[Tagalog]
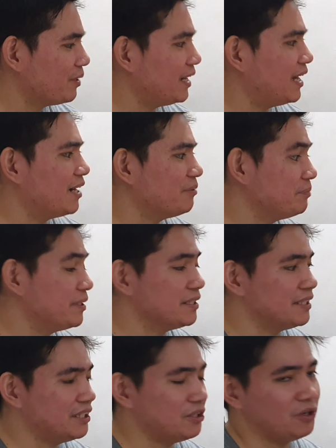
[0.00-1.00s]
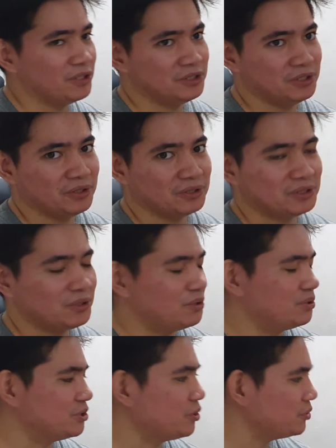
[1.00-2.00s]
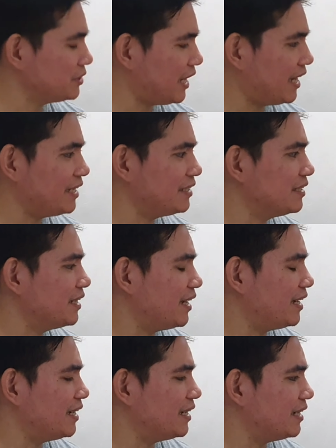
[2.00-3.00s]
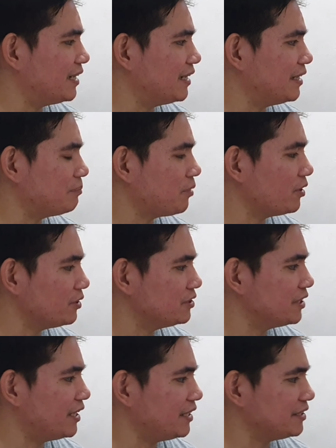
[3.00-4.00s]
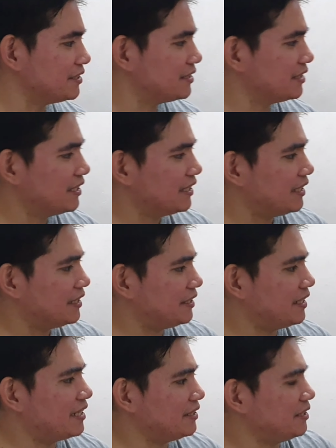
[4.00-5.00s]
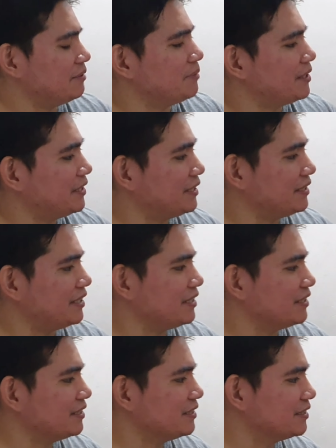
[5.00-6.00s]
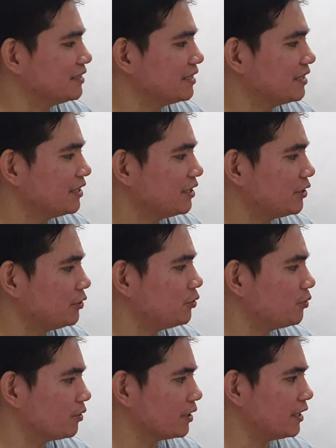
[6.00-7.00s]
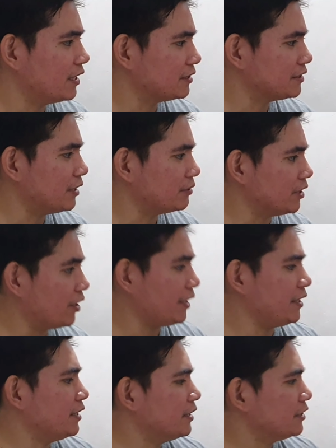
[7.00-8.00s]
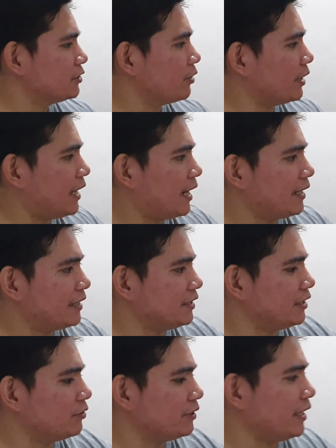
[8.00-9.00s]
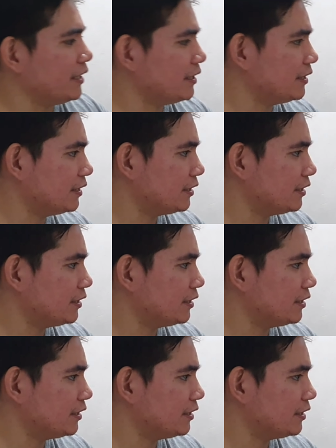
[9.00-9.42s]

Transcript: walang built-in audio. So, so sad. Uh, I apologize. Hindi natin maririnig yung uh, sound. Okay. So, kailangan natin i-connect